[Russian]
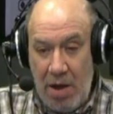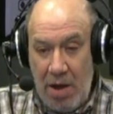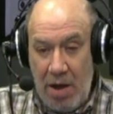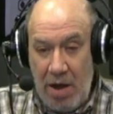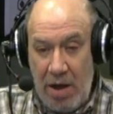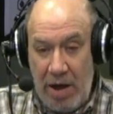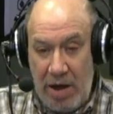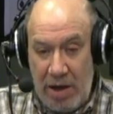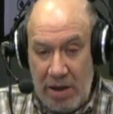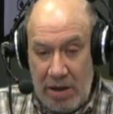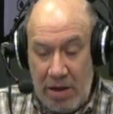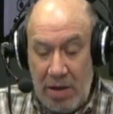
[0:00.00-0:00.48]

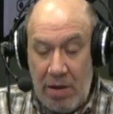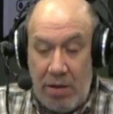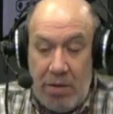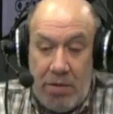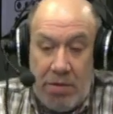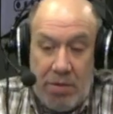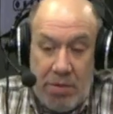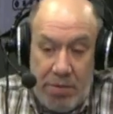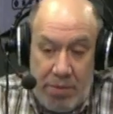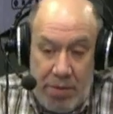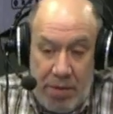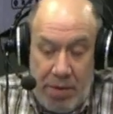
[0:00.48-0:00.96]
А это
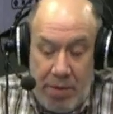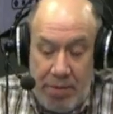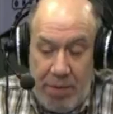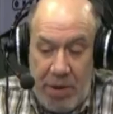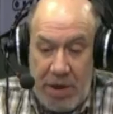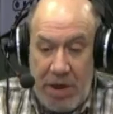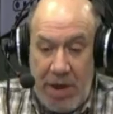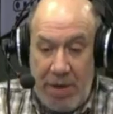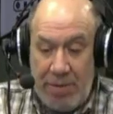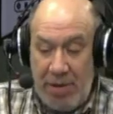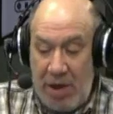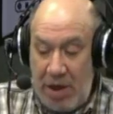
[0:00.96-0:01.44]

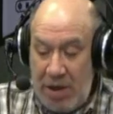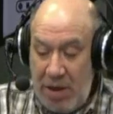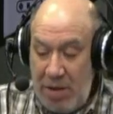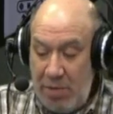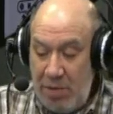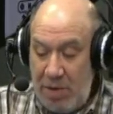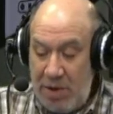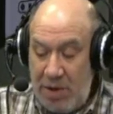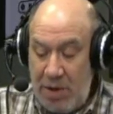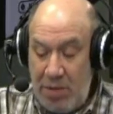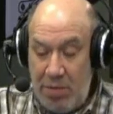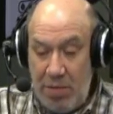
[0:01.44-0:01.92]
по
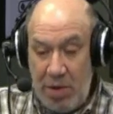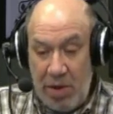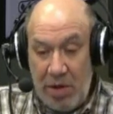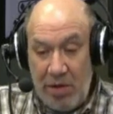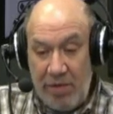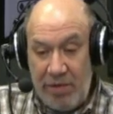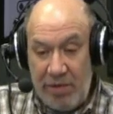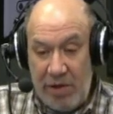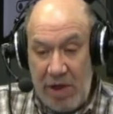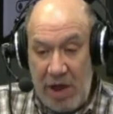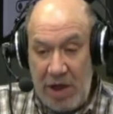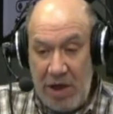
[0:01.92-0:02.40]
необходимости
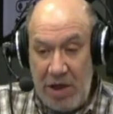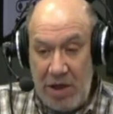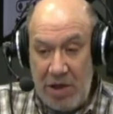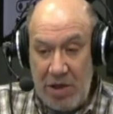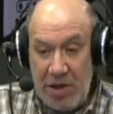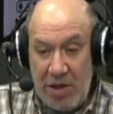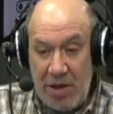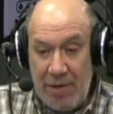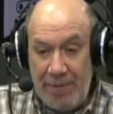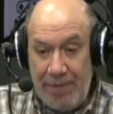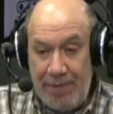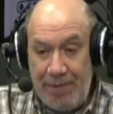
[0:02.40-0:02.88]
было
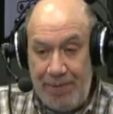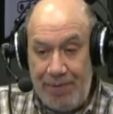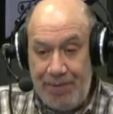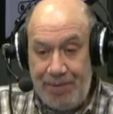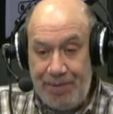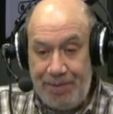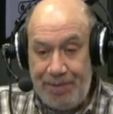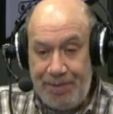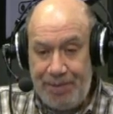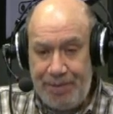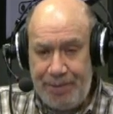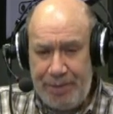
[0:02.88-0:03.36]
вторичным.
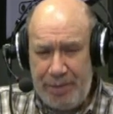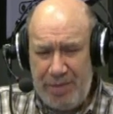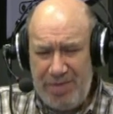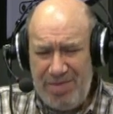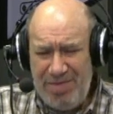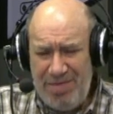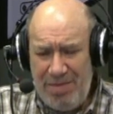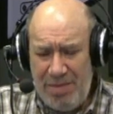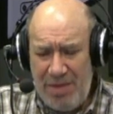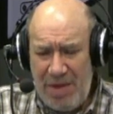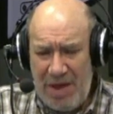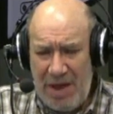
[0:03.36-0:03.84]

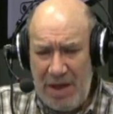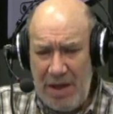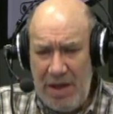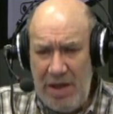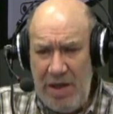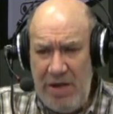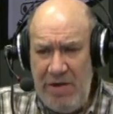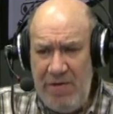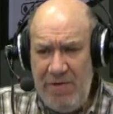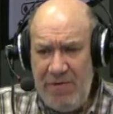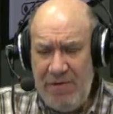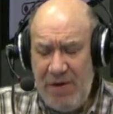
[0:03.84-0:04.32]

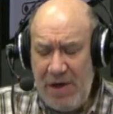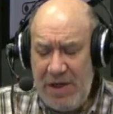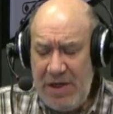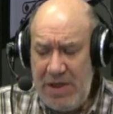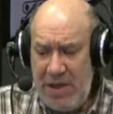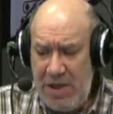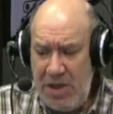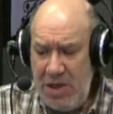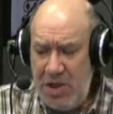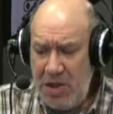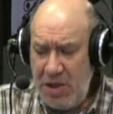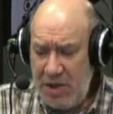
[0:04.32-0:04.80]
И
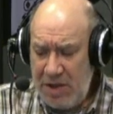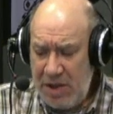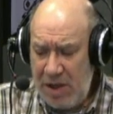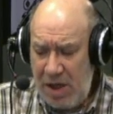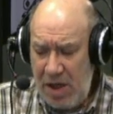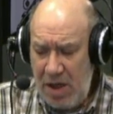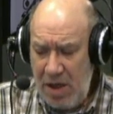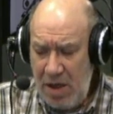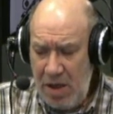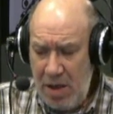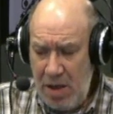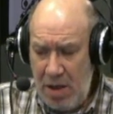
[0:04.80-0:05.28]

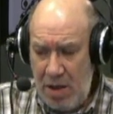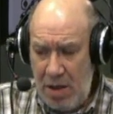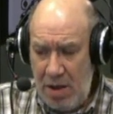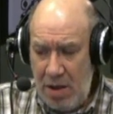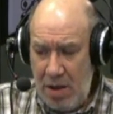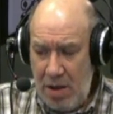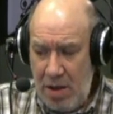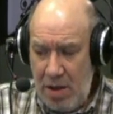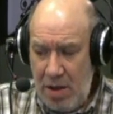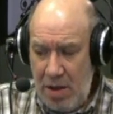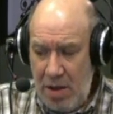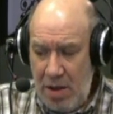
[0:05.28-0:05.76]
фактически
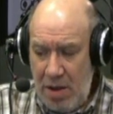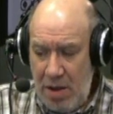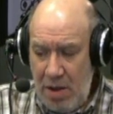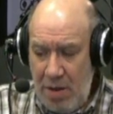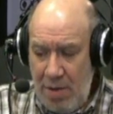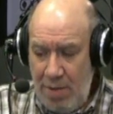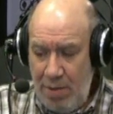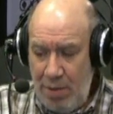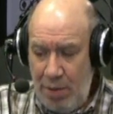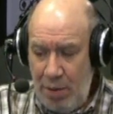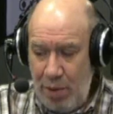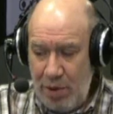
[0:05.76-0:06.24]

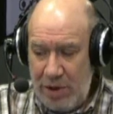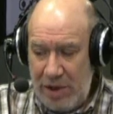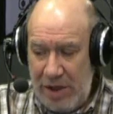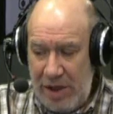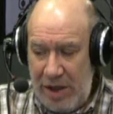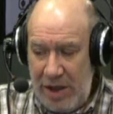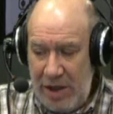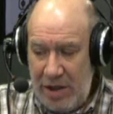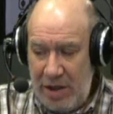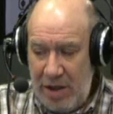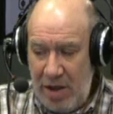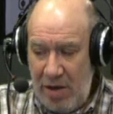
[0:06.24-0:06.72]

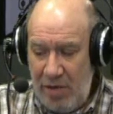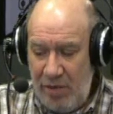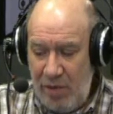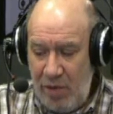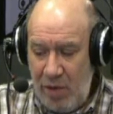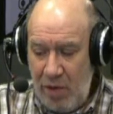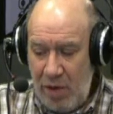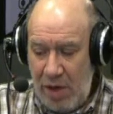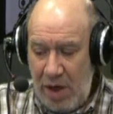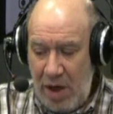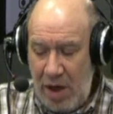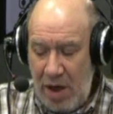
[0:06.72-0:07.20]
после
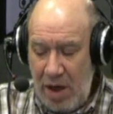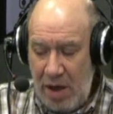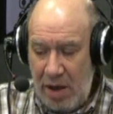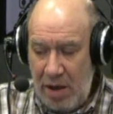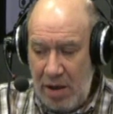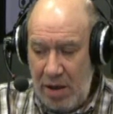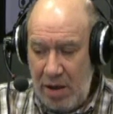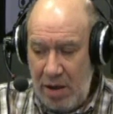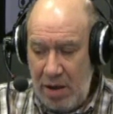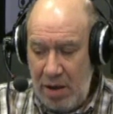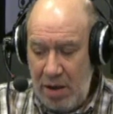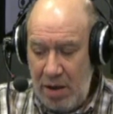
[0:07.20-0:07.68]
того,
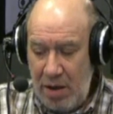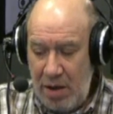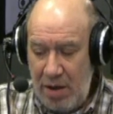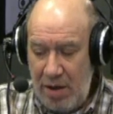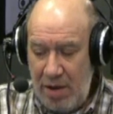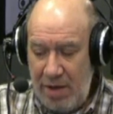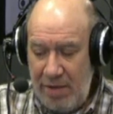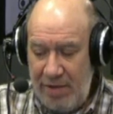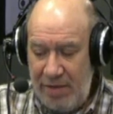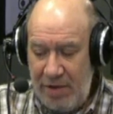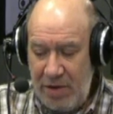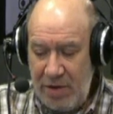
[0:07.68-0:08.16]
как
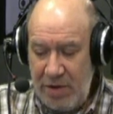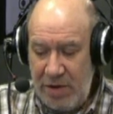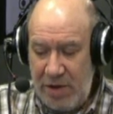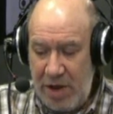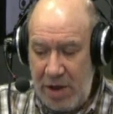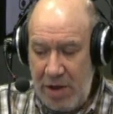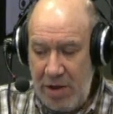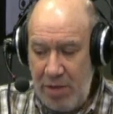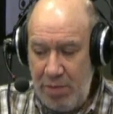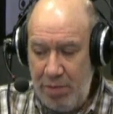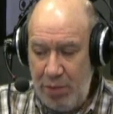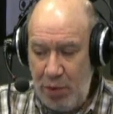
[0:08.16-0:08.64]
э, в
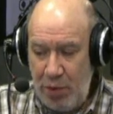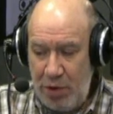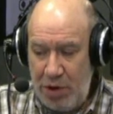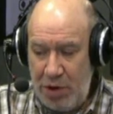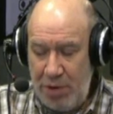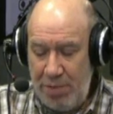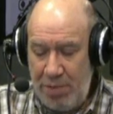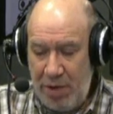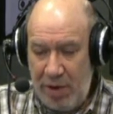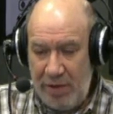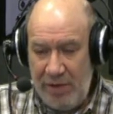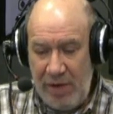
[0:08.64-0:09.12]
результате
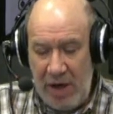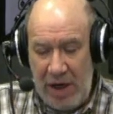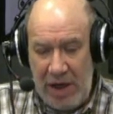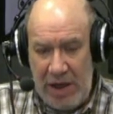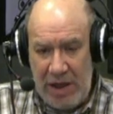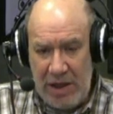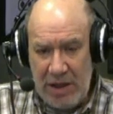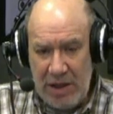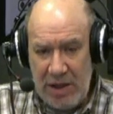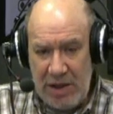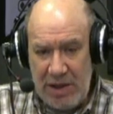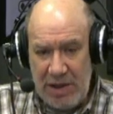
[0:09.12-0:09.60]
путча
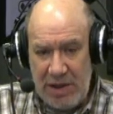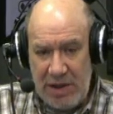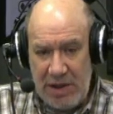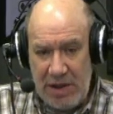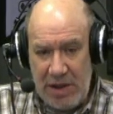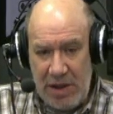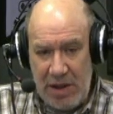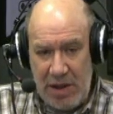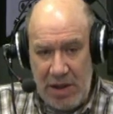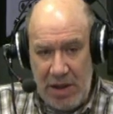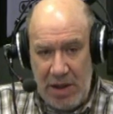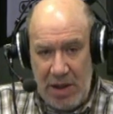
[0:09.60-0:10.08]

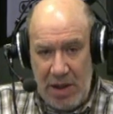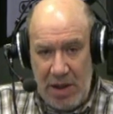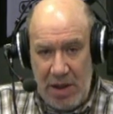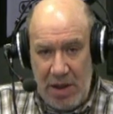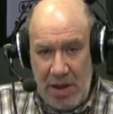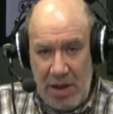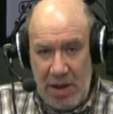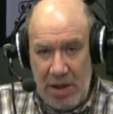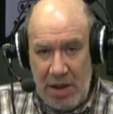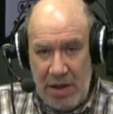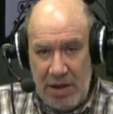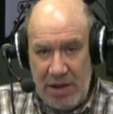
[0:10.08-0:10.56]
провалилась
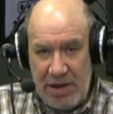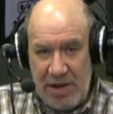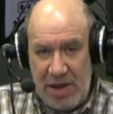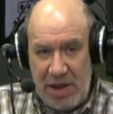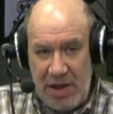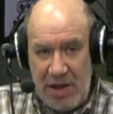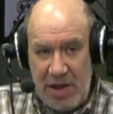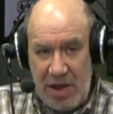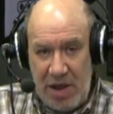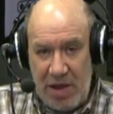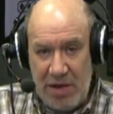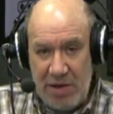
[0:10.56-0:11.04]
э,
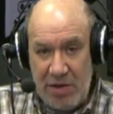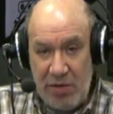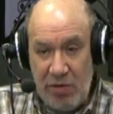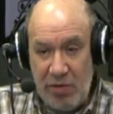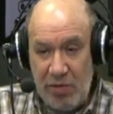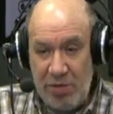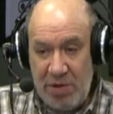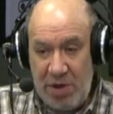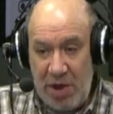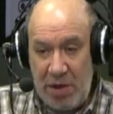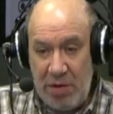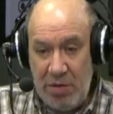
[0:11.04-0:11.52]
затея с
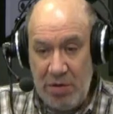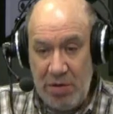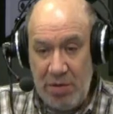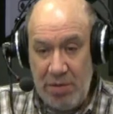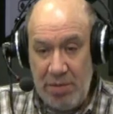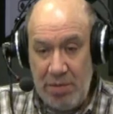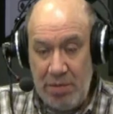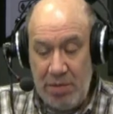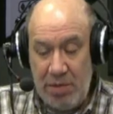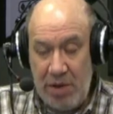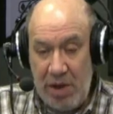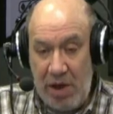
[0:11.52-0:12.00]
новым
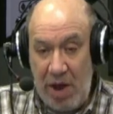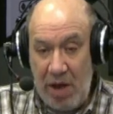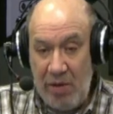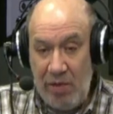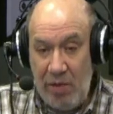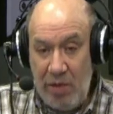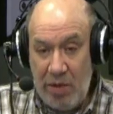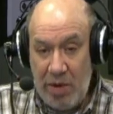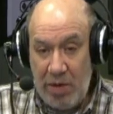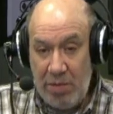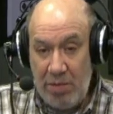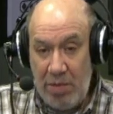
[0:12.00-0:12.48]
союзным
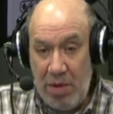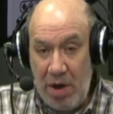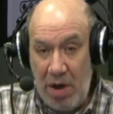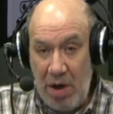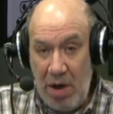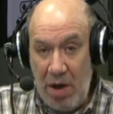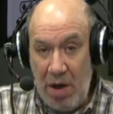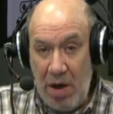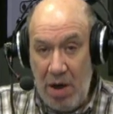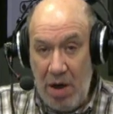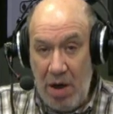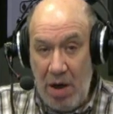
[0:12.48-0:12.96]
договором,
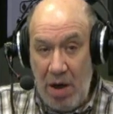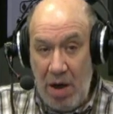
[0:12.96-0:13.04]
uh-huh.